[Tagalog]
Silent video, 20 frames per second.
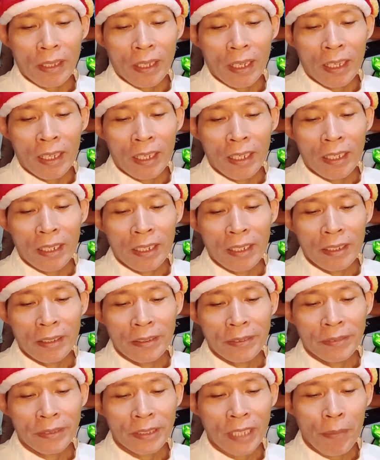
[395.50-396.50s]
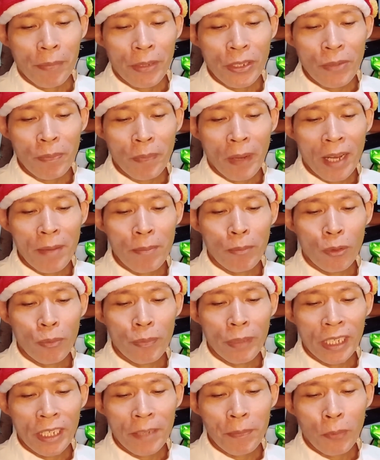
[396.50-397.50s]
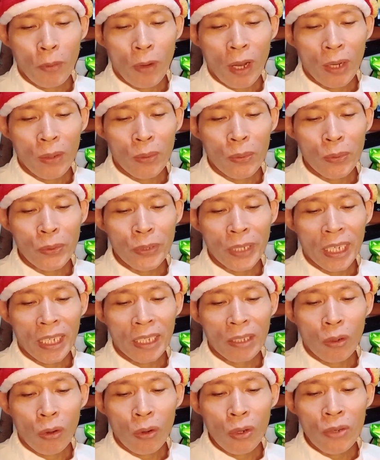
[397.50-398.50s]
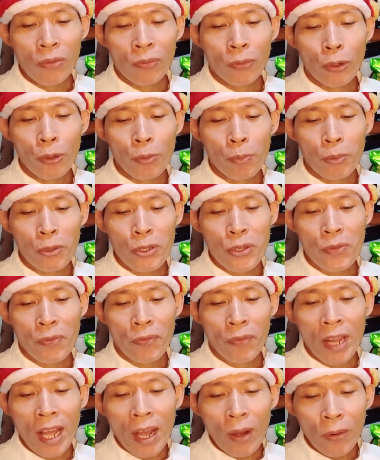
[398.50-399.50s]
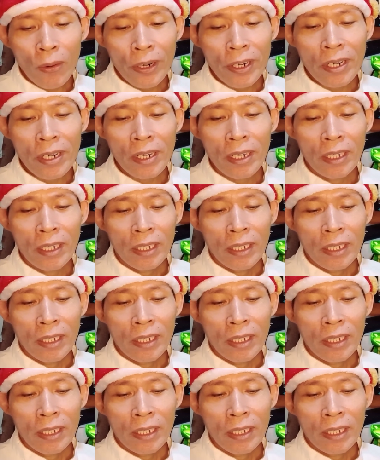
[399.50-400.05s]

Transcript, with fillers: Uh, sabi niyo pa, bumili po ako ng all-purpose flour.